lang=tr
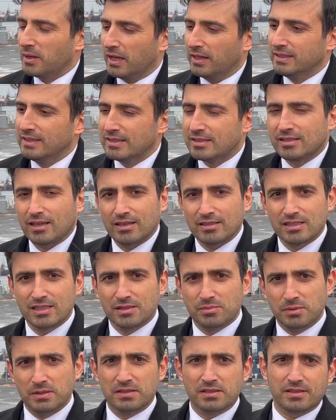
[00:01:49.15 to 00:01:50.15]
Yani insansız
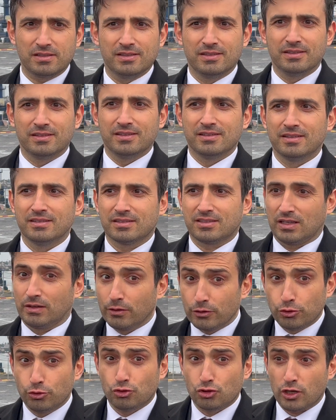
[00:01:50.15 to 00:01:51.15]
bir e,
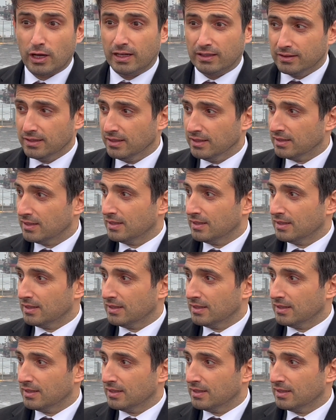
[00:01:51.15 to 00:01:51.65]
savaş uçağını